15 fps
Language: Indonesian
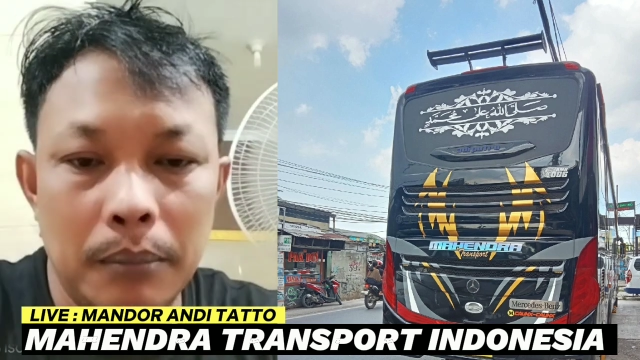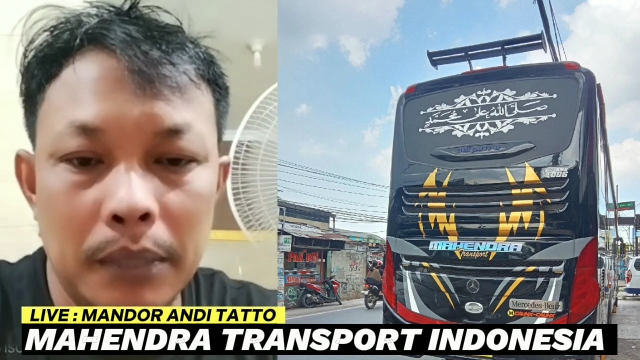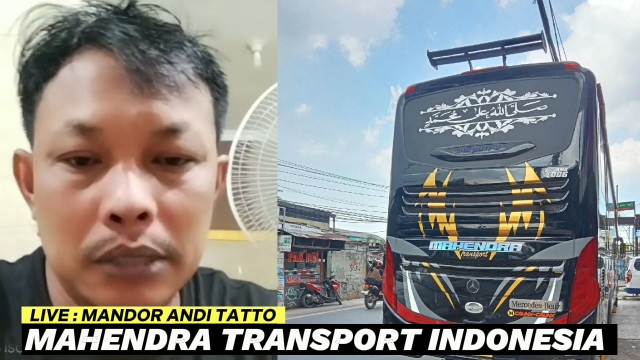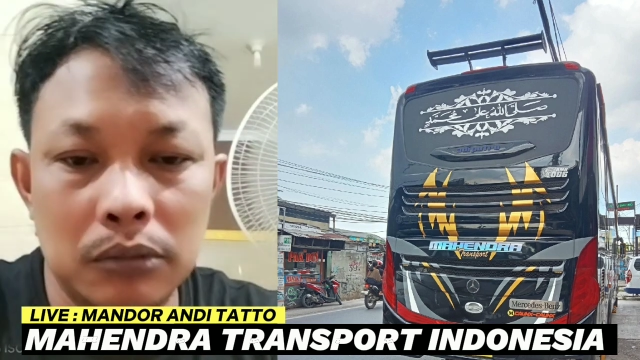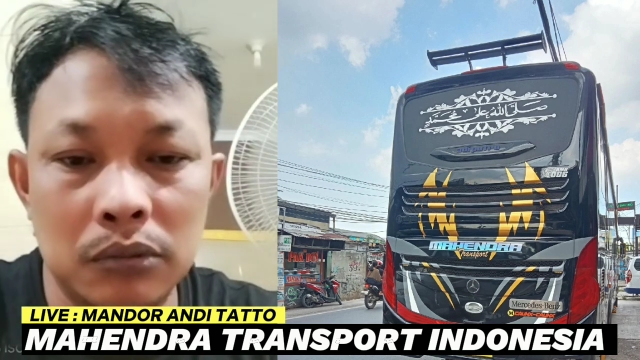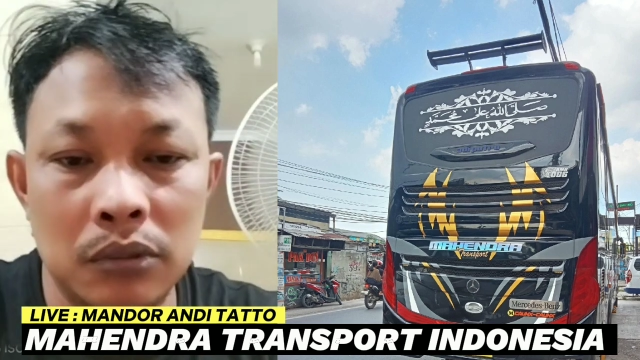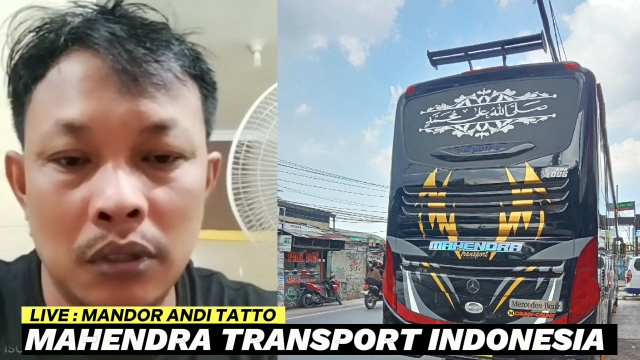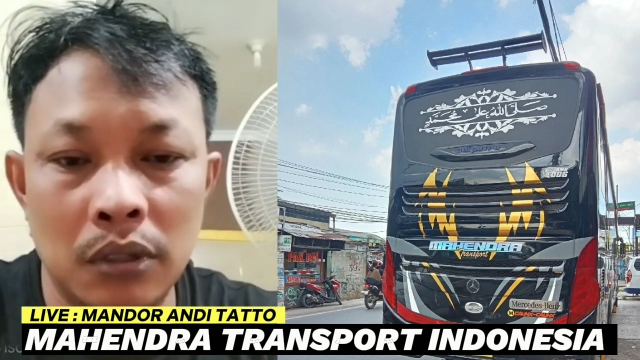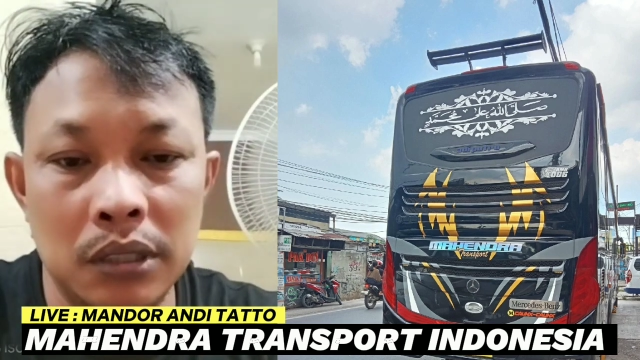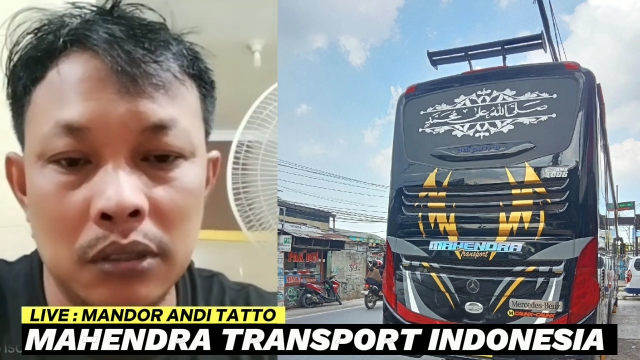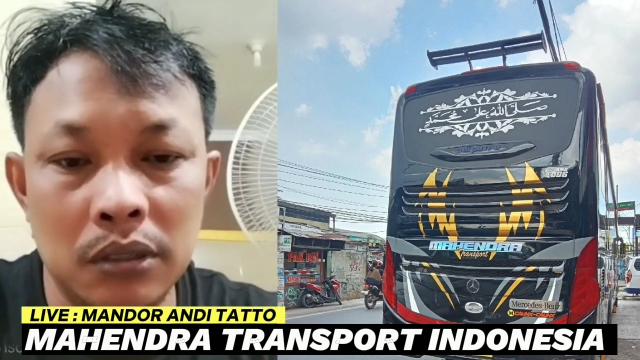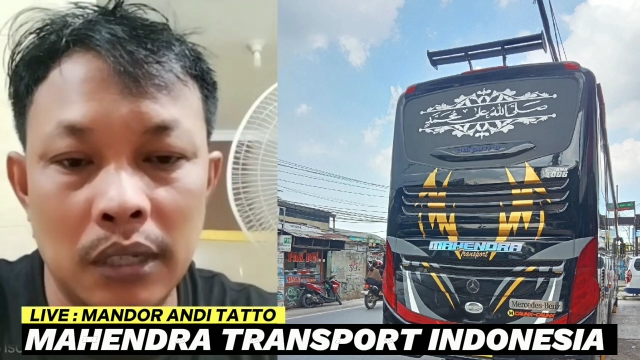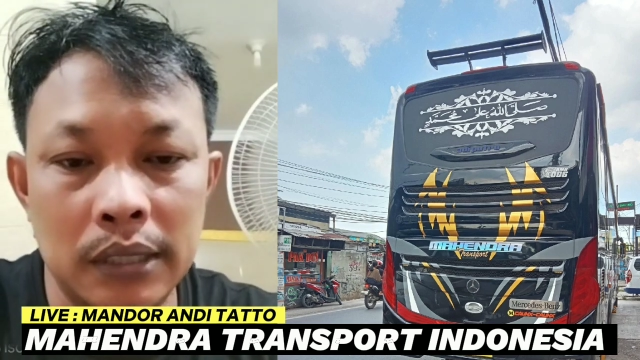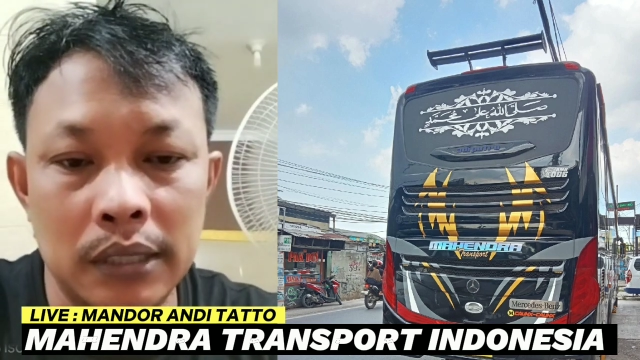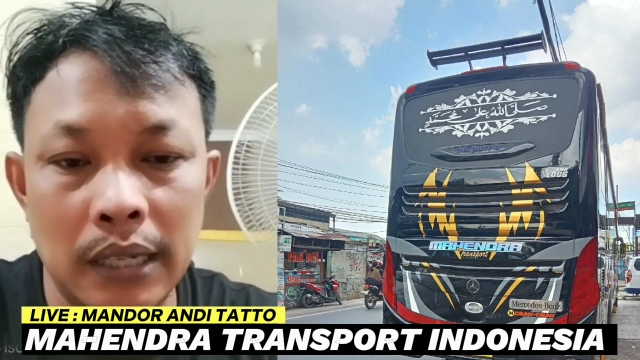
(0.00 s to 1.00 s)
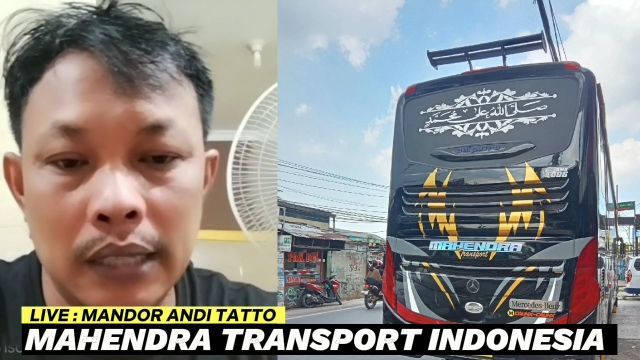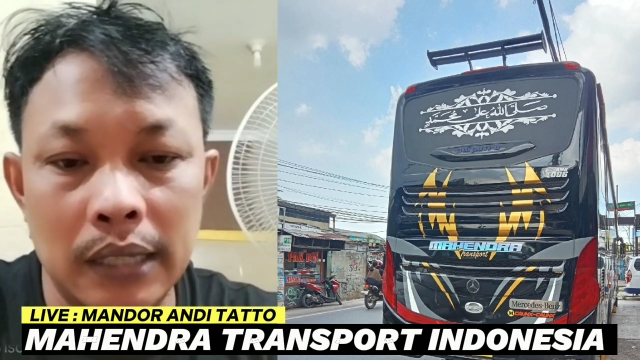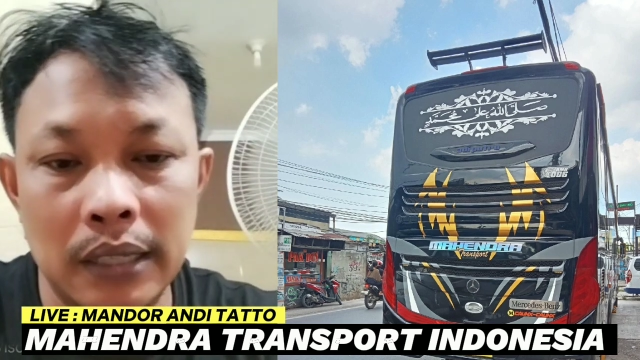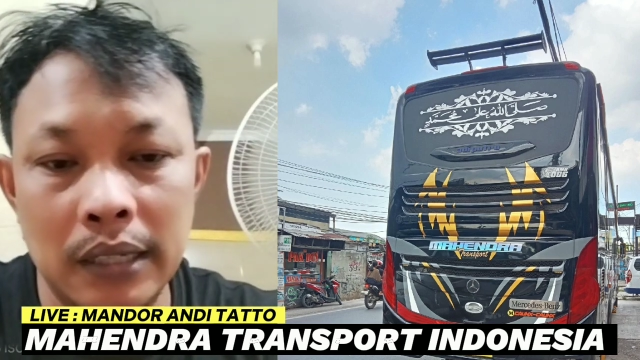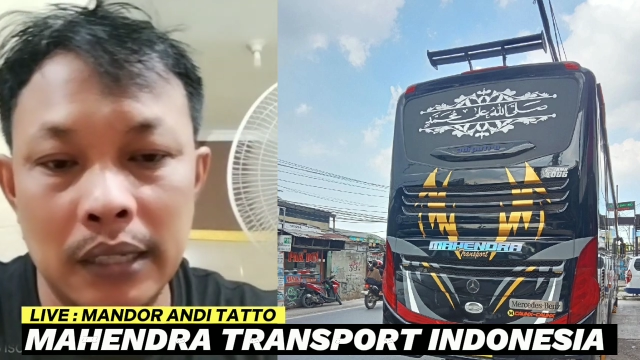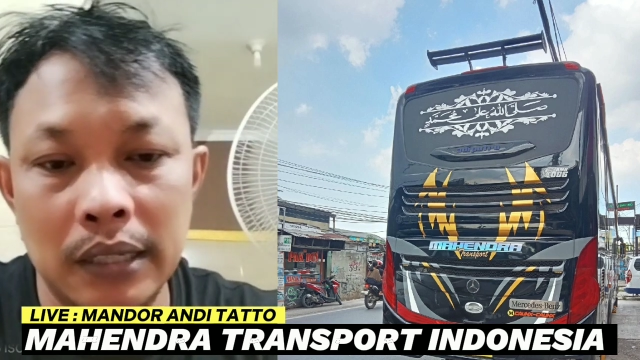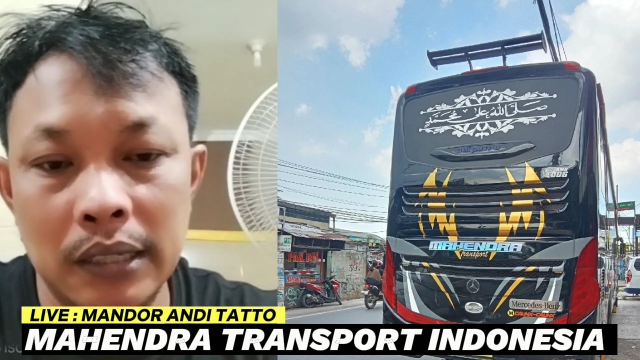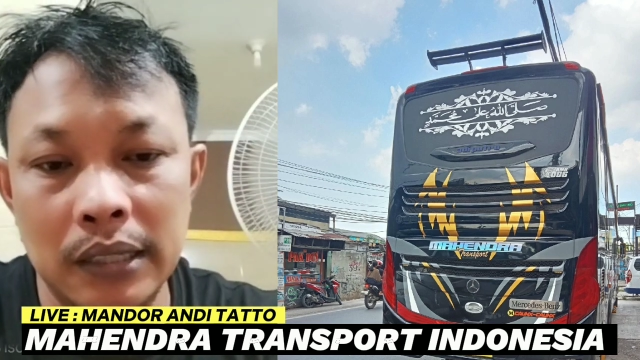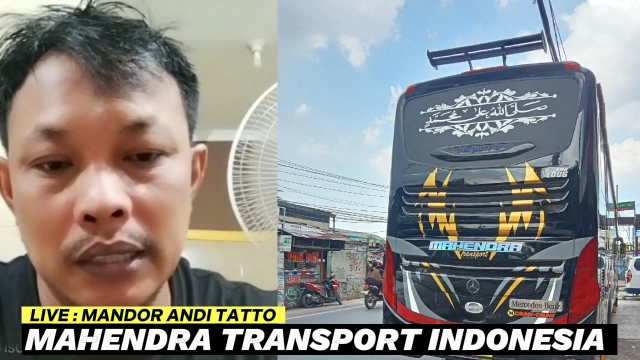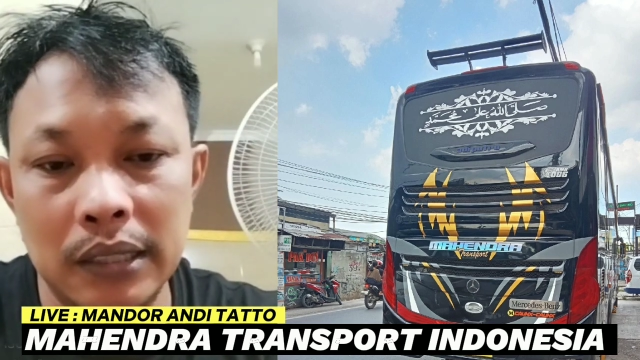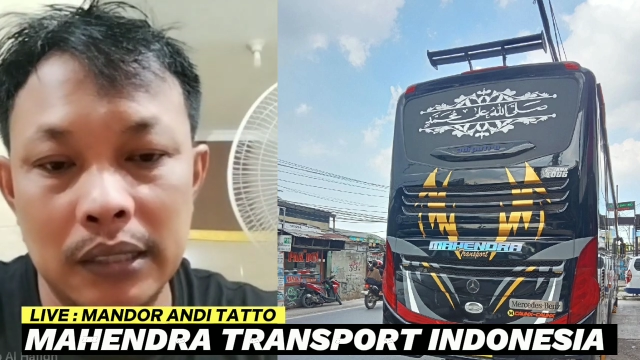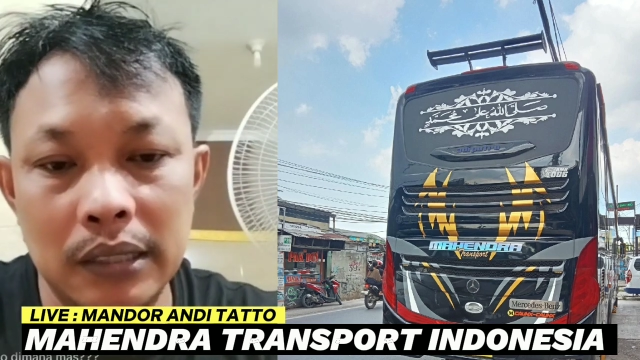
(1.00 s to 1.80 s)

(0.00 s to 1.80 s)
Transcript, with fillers: Mas Kunto iso kata-kata neng